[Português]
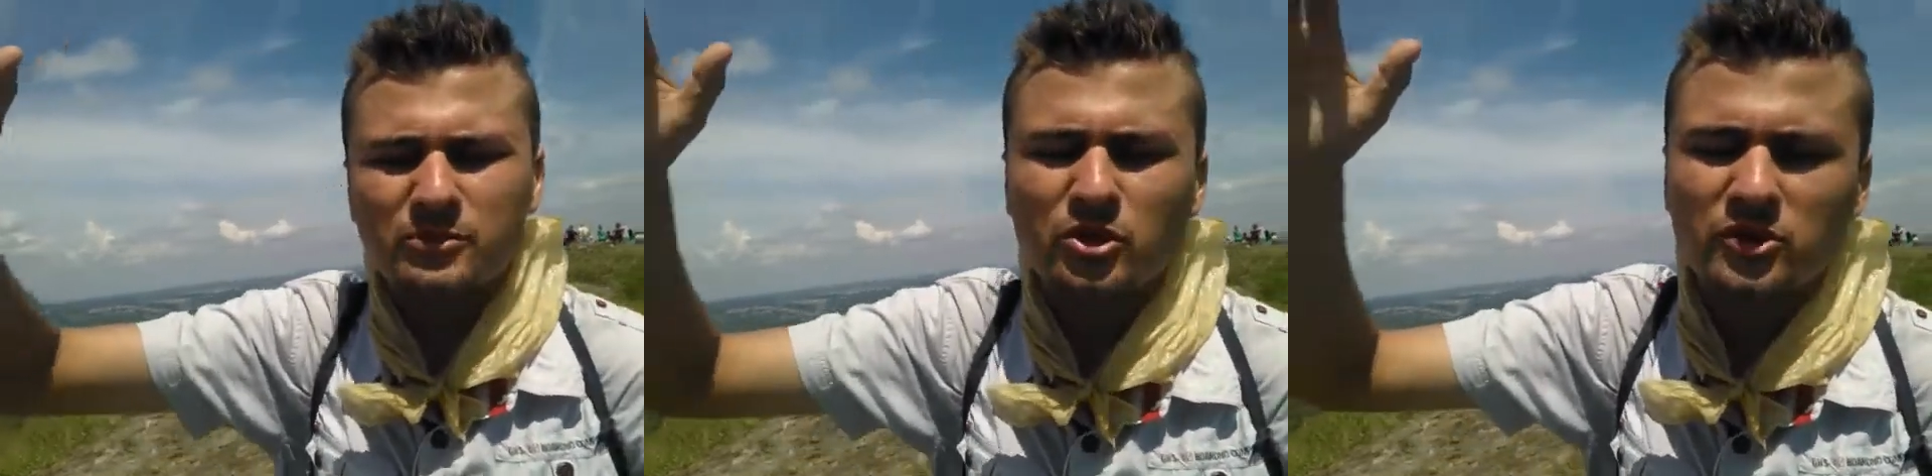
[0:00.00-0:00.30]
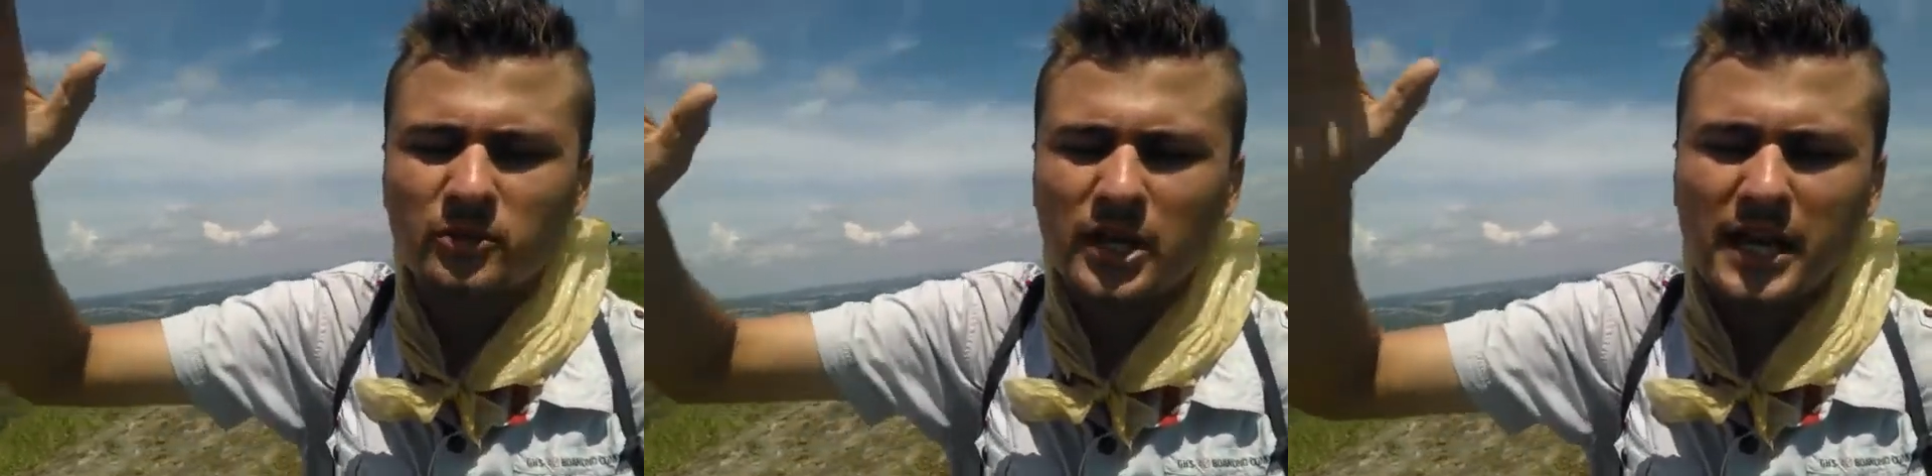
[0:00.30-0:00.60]
meu
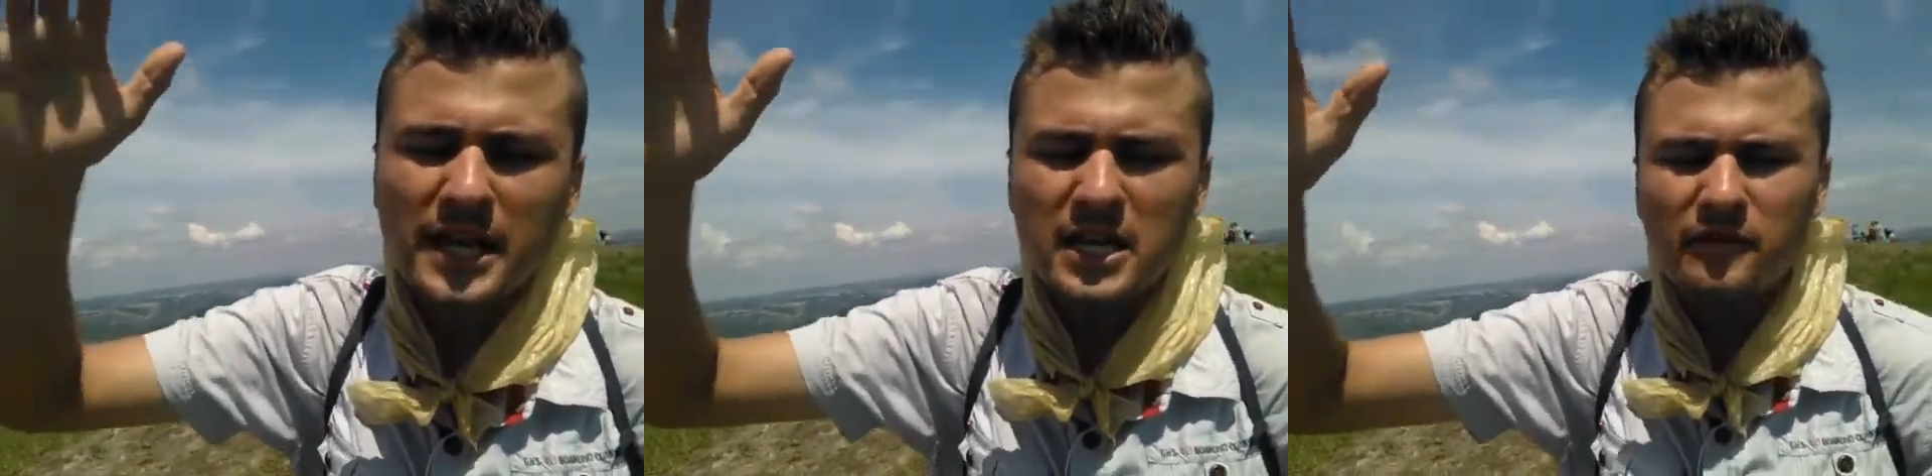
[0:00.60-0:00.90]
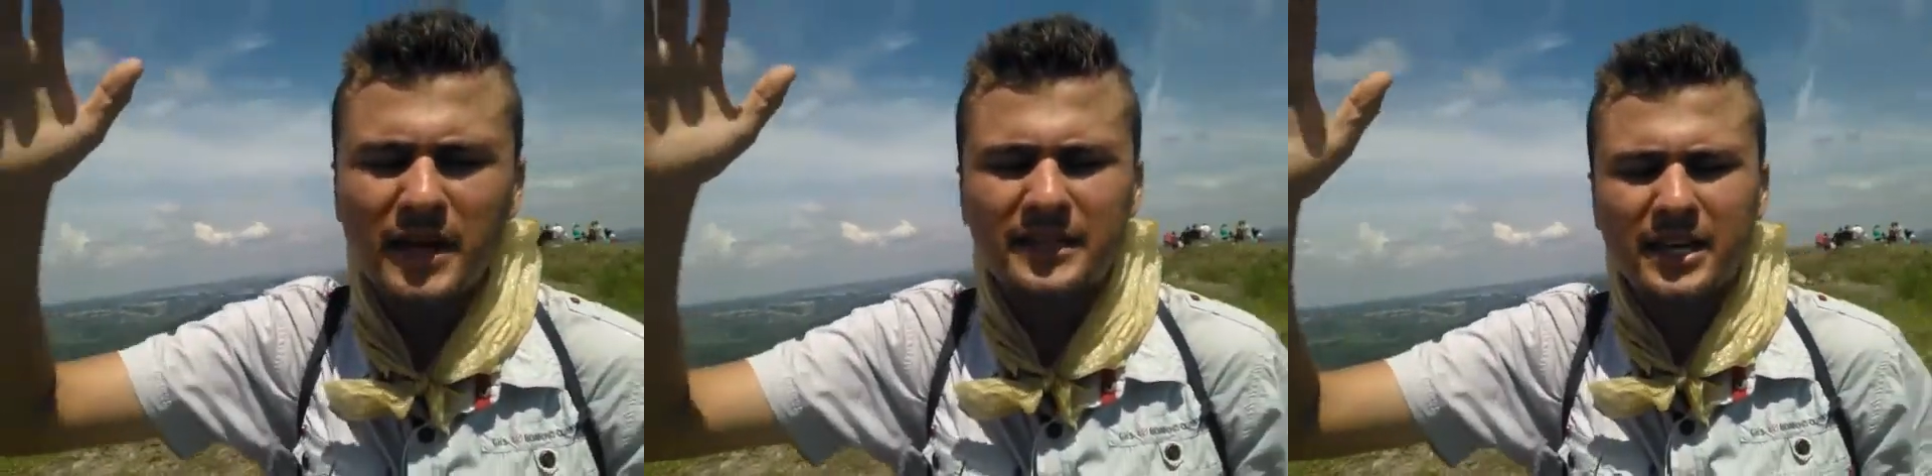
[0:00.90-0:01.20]
Deus, porque aquele
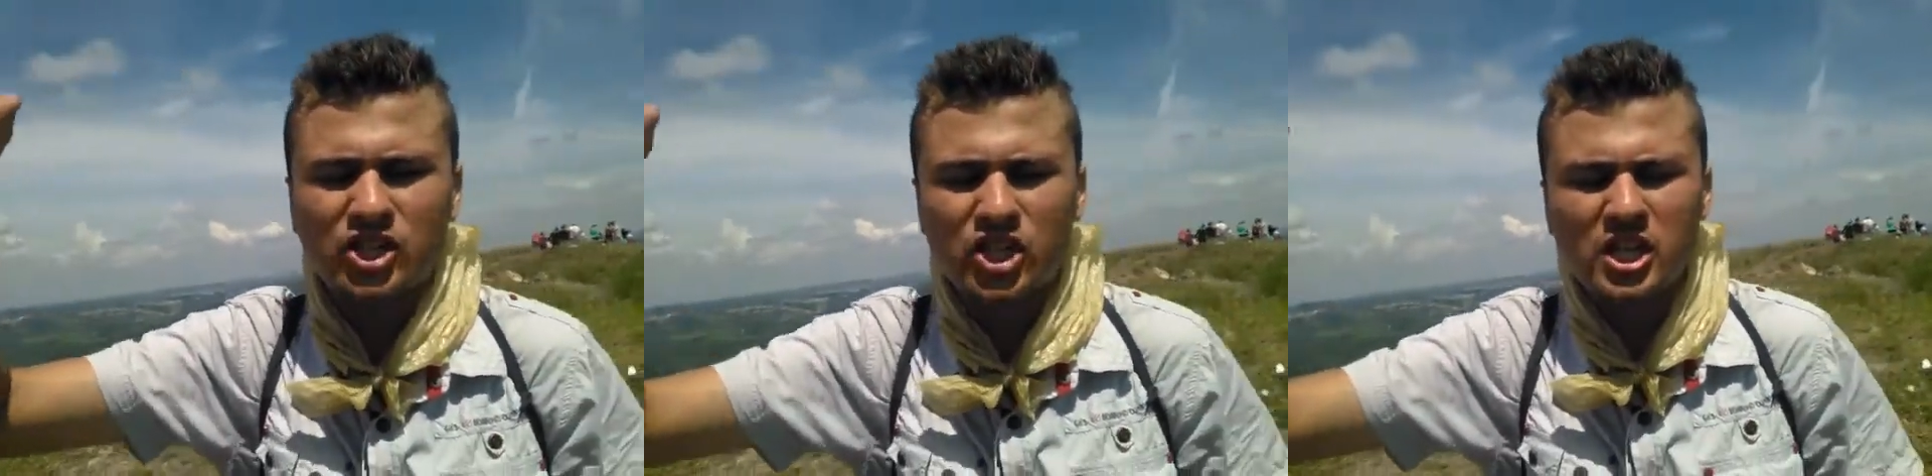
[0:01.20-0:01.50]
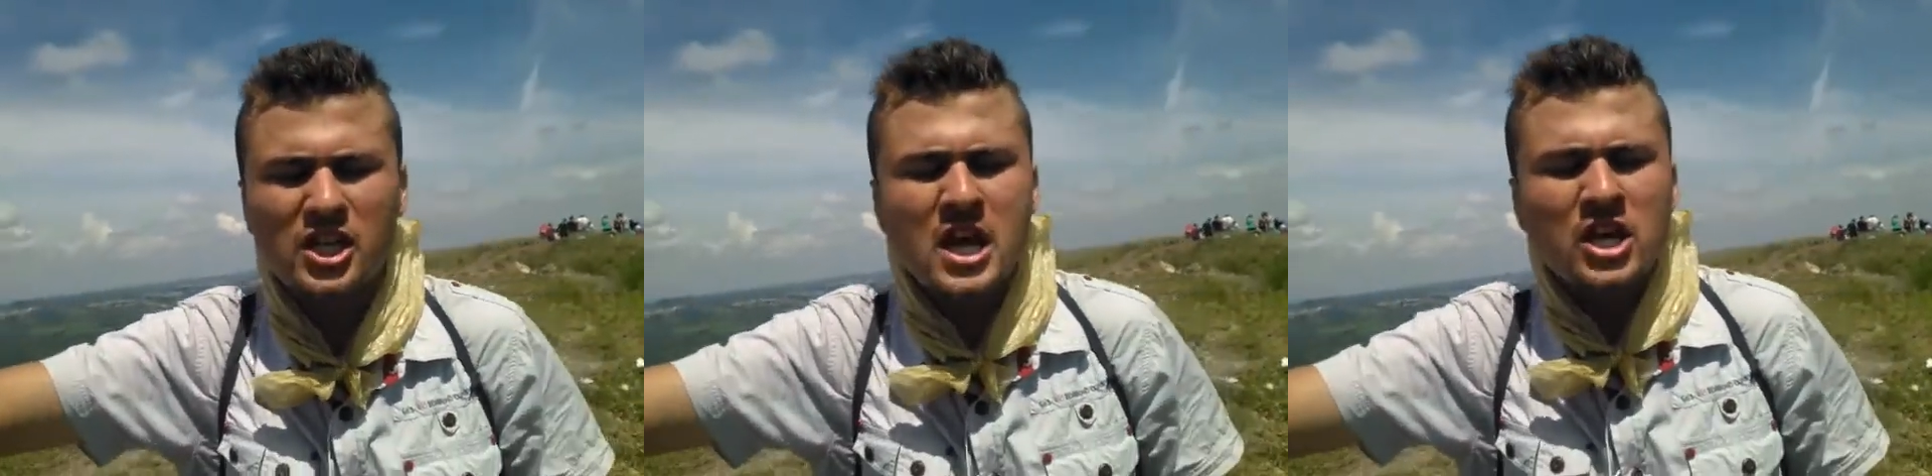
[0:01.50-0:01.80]
que vem até ti,